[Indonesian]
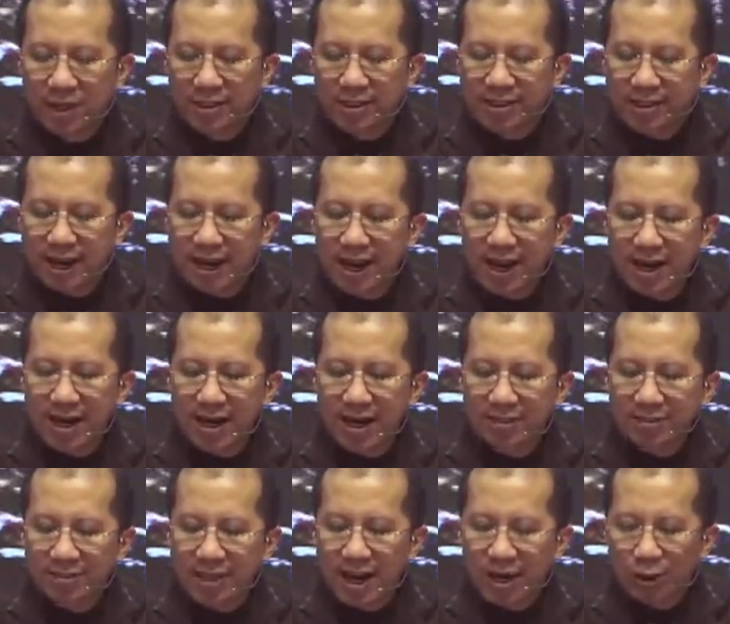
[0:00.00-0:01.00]

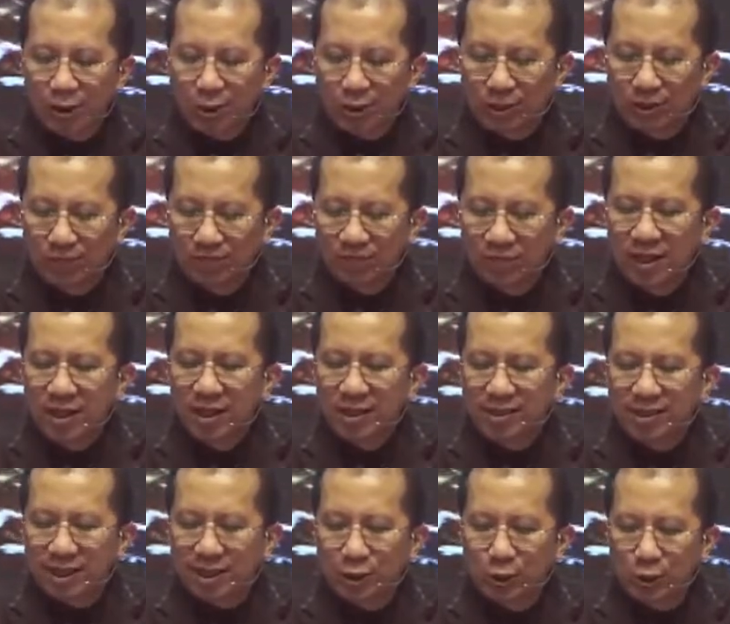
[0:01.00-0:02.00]
"Jangan takut,
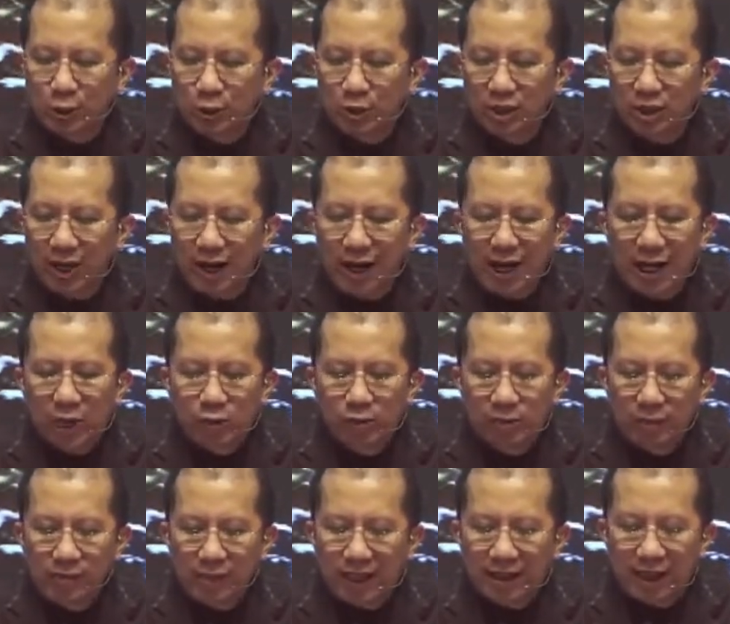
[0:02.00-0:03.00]
sesungguhnya aku
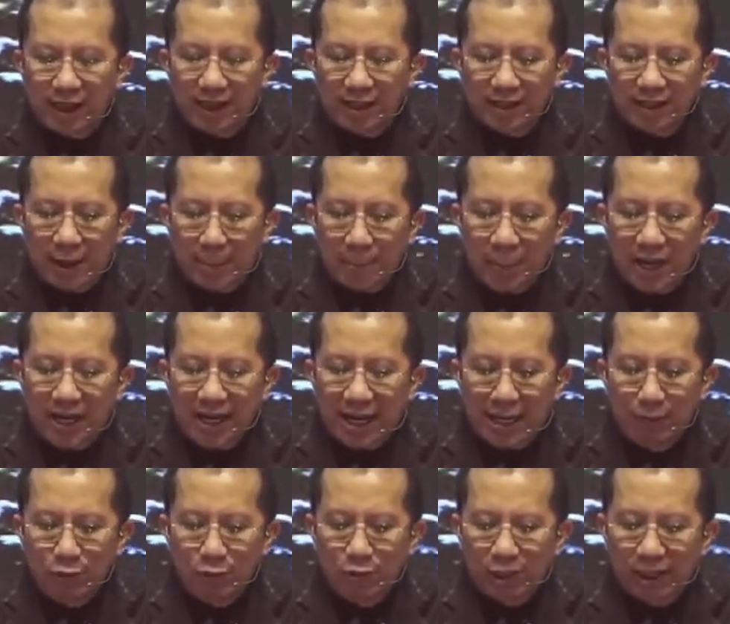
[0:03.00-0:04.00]
memberitakan
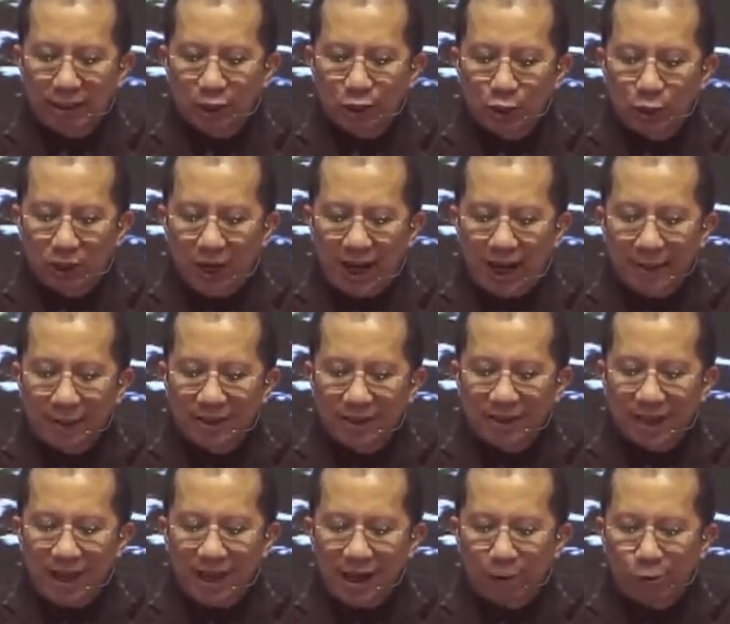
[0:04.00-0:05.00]
kepadamu kesukaan
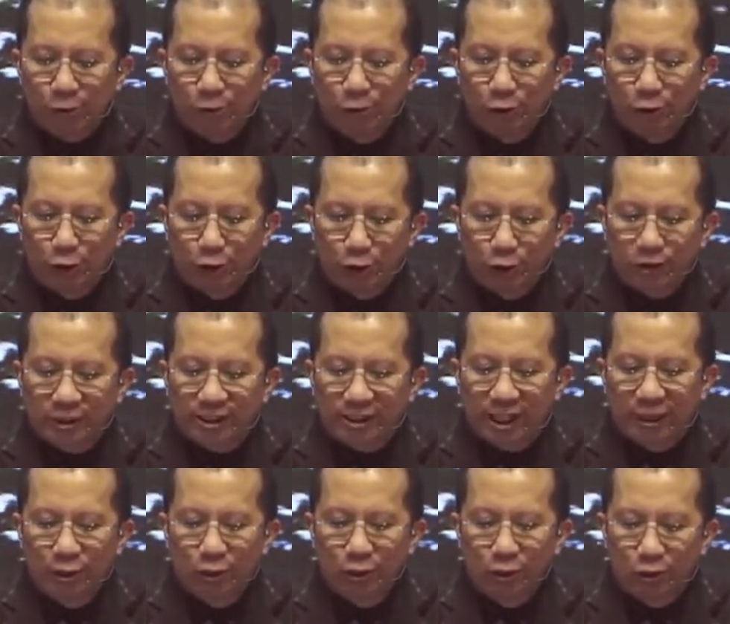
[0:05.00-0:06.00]
besar untuk
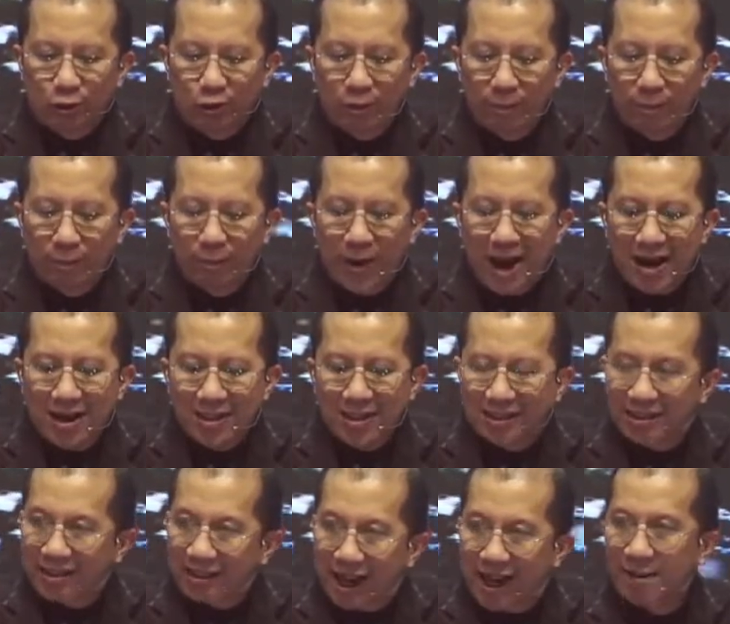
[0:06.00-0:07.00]
seluruh
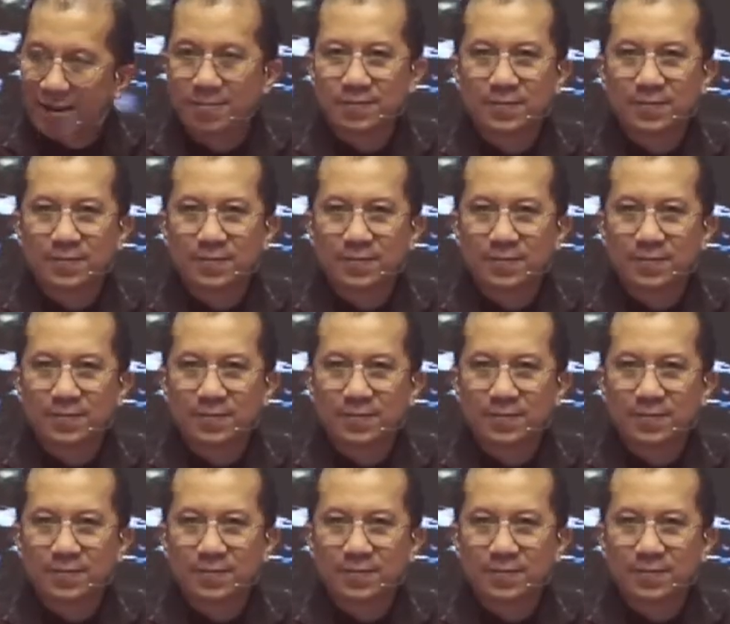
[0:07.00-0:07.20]
bangsa.